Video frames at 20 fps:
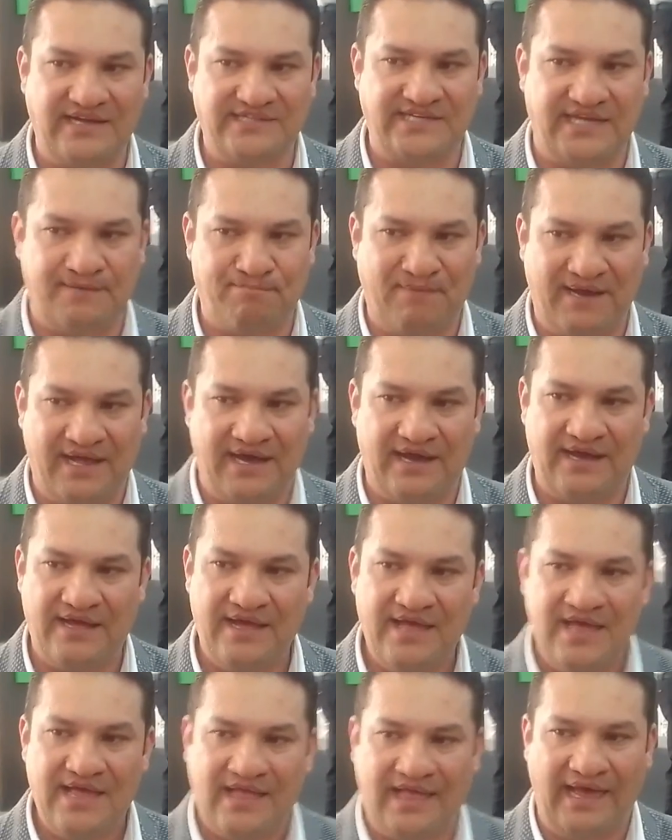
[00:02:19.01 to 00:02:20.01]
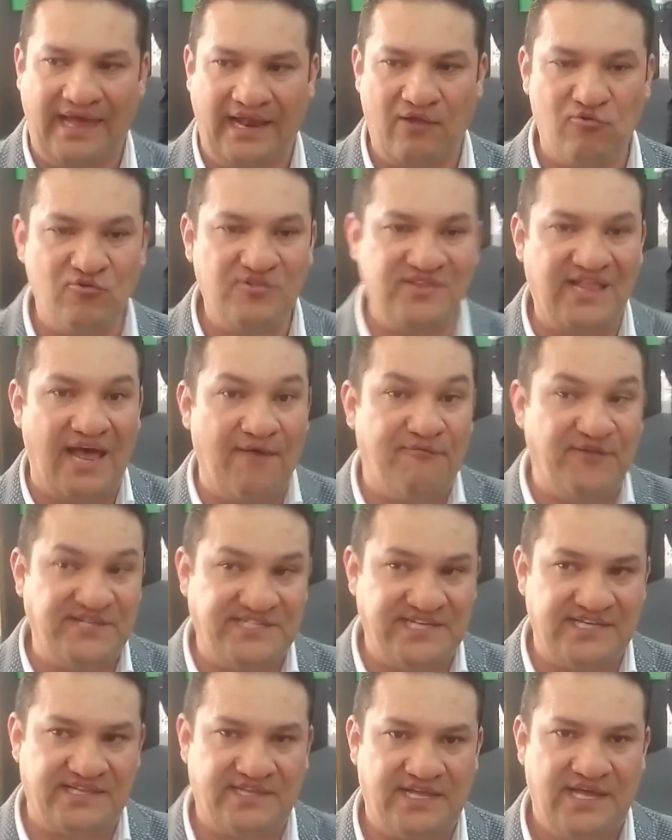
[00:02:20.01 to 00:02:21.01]
hacer para que haya un
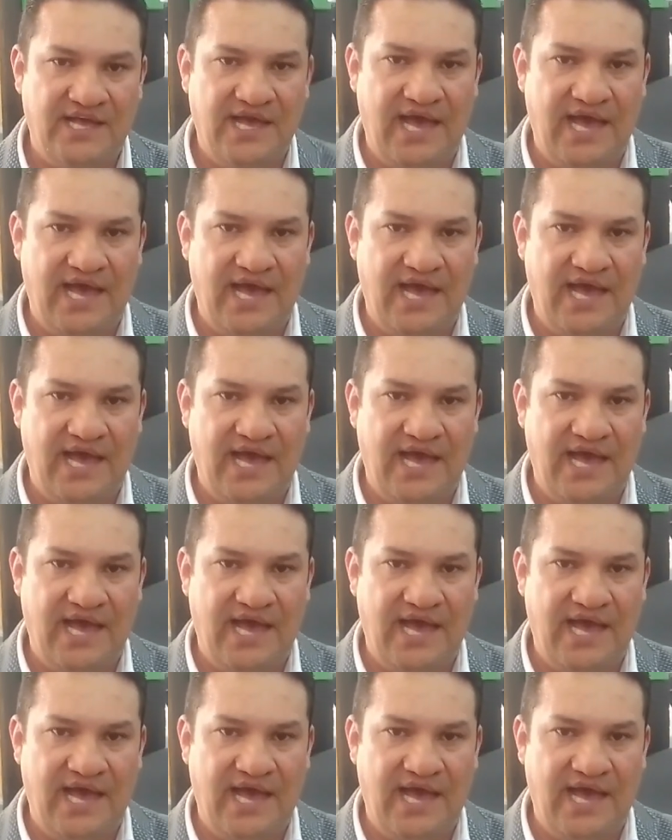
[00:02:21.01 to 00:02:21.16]
déficit,